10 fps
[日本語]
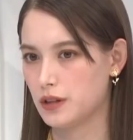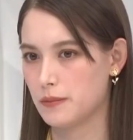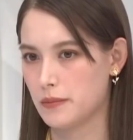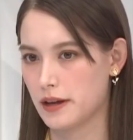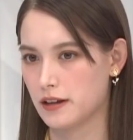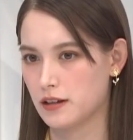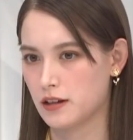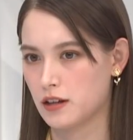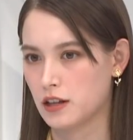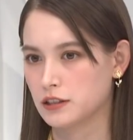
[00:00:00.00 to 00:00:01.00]
年前
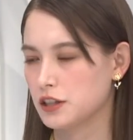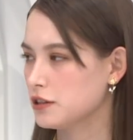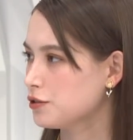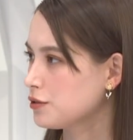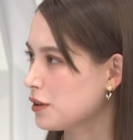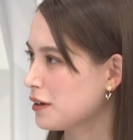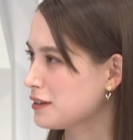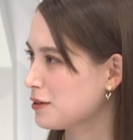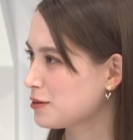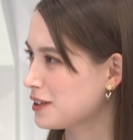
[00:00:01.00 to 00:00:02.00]
これ先週
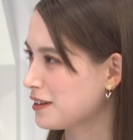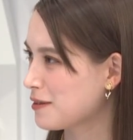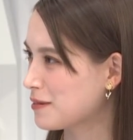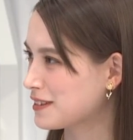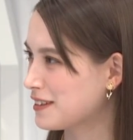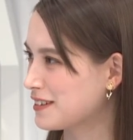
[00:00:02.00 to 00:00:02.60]
高井さんおっしゃってません